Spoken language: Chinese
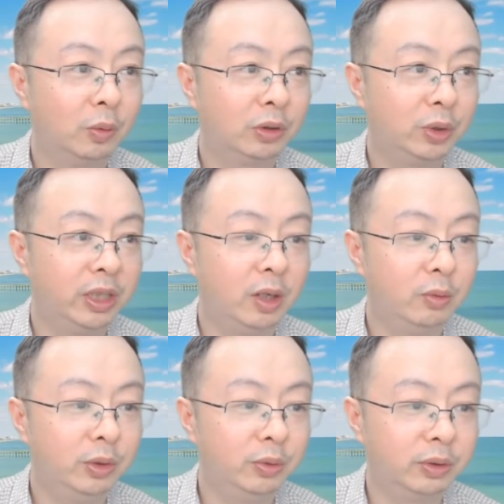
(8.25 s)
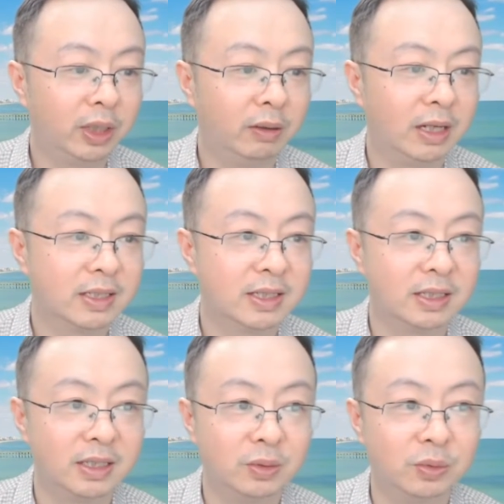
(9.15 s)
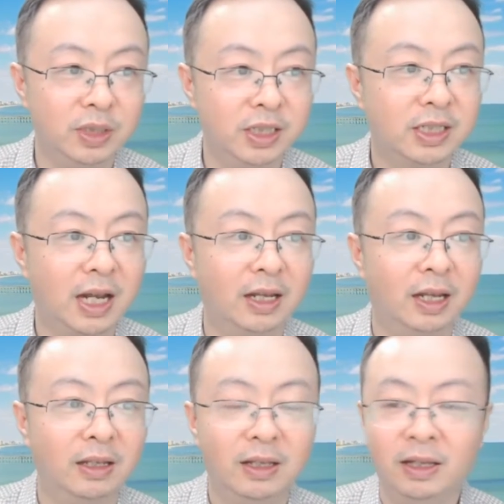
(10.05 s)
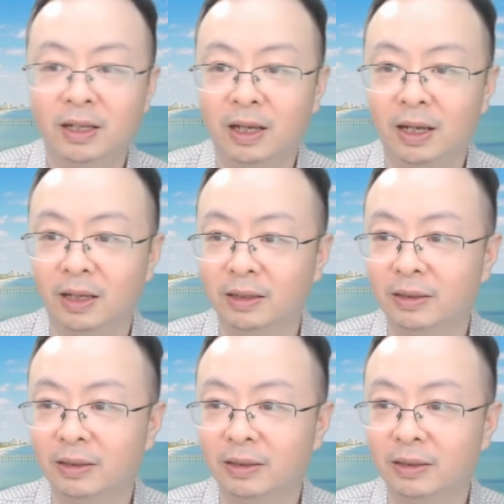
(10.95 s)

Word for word: 最高温度到了四十度以上了啊。